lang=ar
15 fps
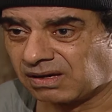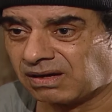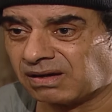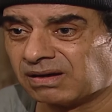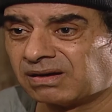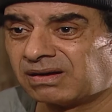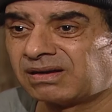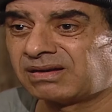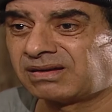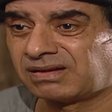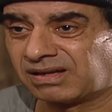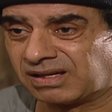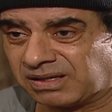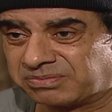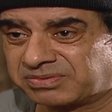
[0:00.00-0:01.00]

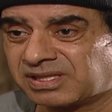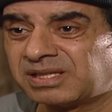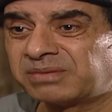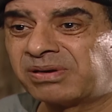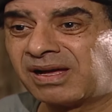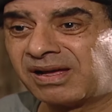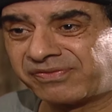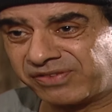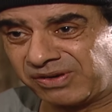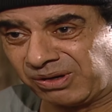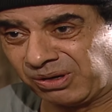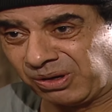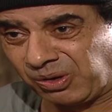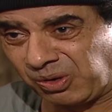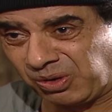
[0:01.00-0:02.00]
اه هنبتدي بقى في
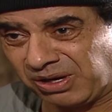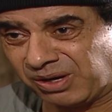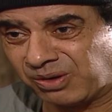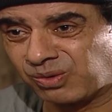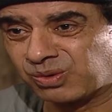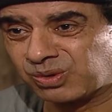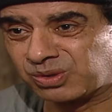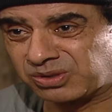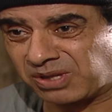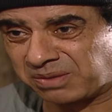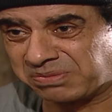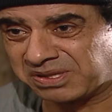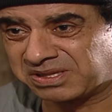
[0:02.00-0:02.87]
الخلل وضرب